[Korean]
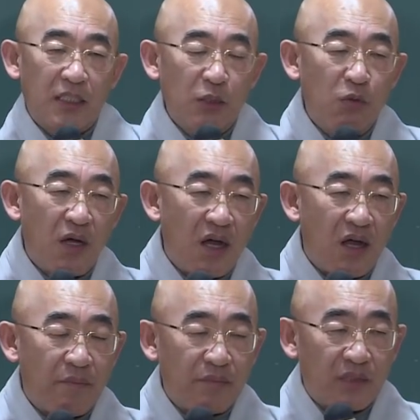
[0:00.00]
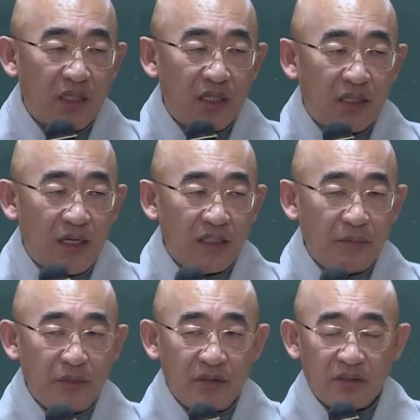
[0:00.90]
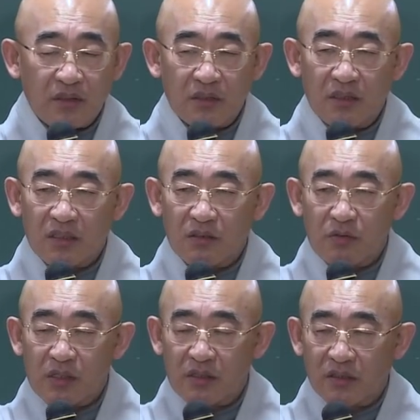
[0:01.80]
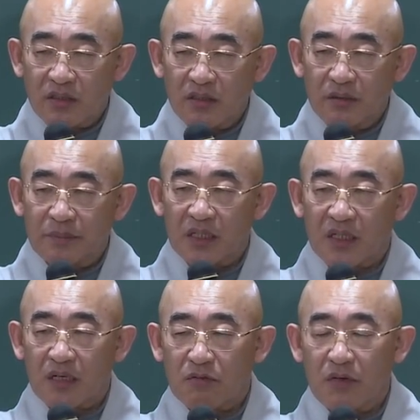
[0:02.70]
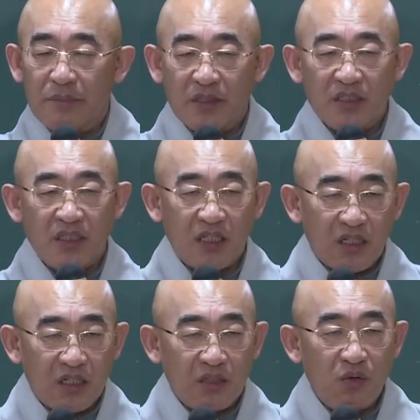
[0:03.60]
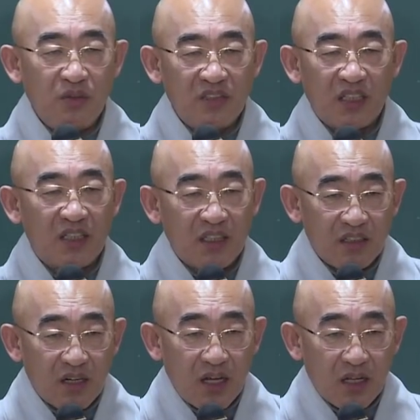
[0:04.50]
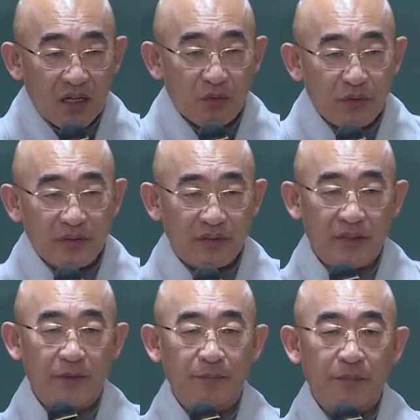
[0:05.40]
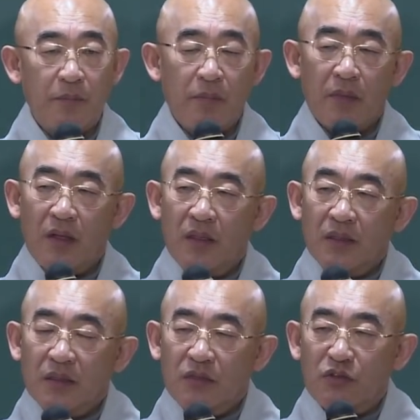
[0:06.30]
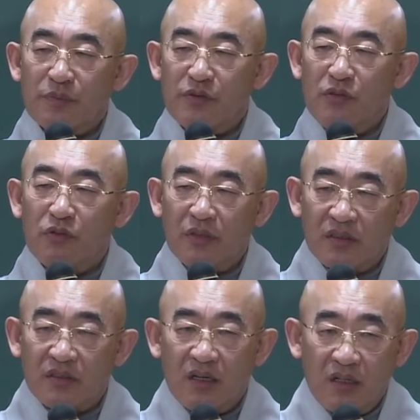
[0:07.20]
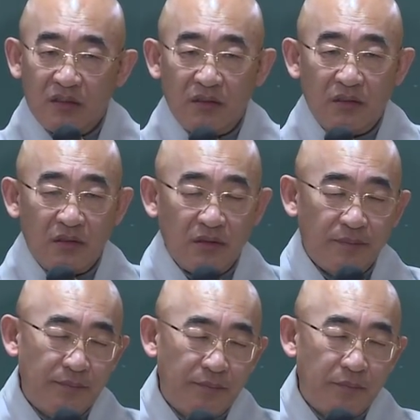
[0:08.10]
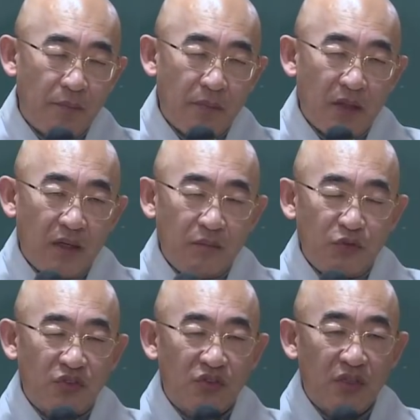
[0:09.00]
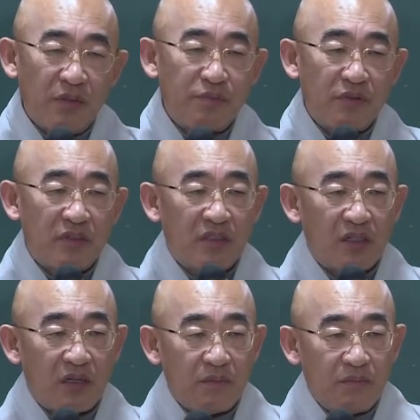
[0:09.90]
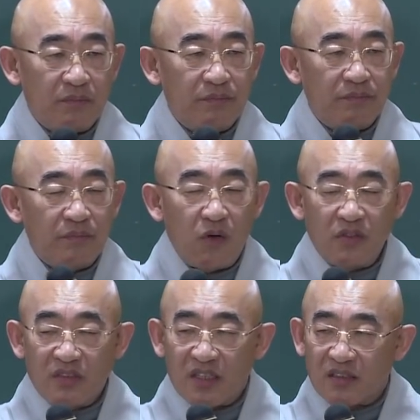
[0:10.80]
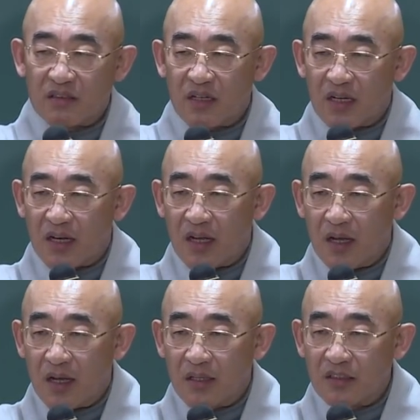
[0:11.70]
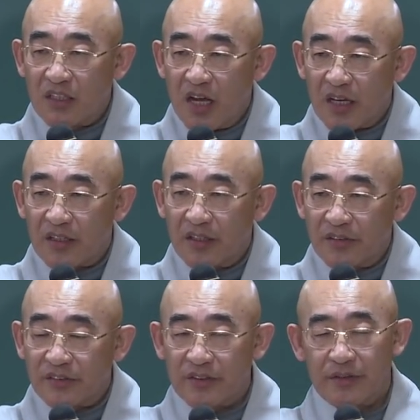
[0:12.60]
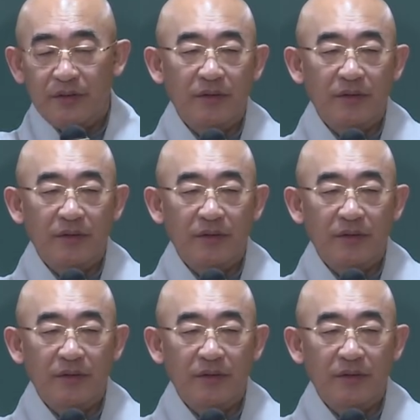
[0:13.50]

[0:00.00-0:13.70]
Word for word: 그와 함께 다니면서 덕이 될 것이 없다라고 하면 차라리 혼자 다녀라라고 했어요. 우리 불교에서는 무소의 뿔처럼 혼자서 가라 하는 이야기가 있어요.